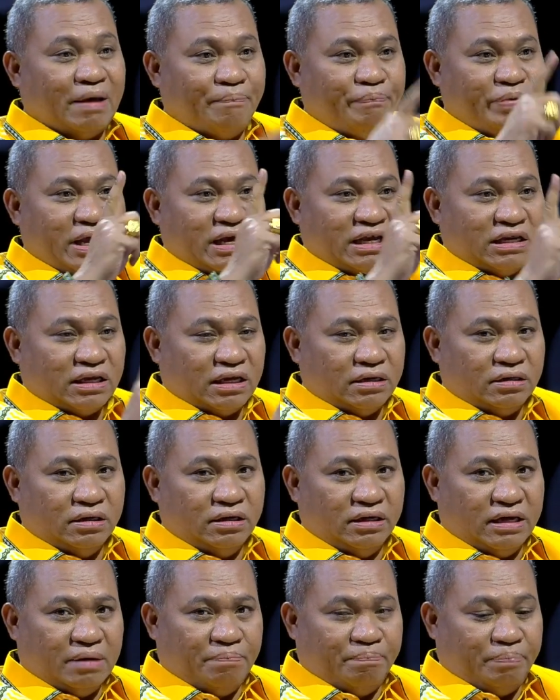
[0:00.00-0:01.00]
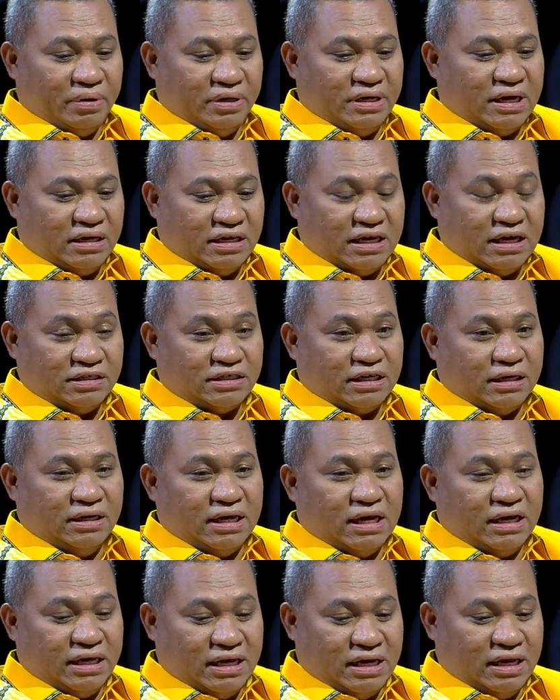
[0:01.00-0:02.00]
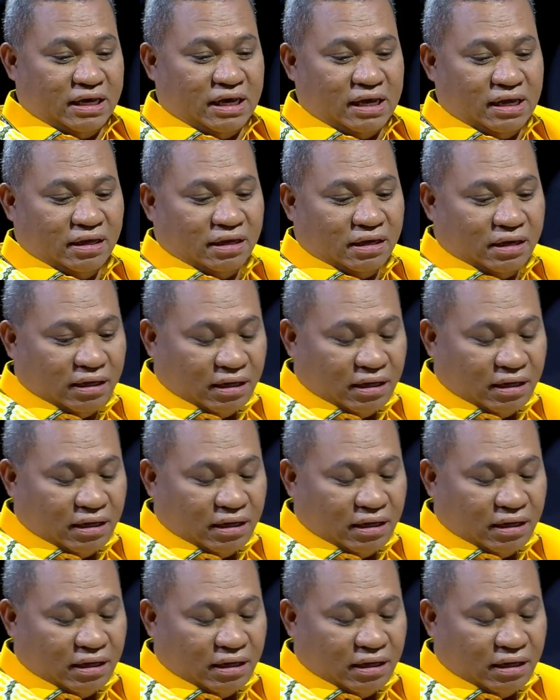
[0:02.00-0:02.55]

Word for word: Tapi yang yang yang yang yang ini ya,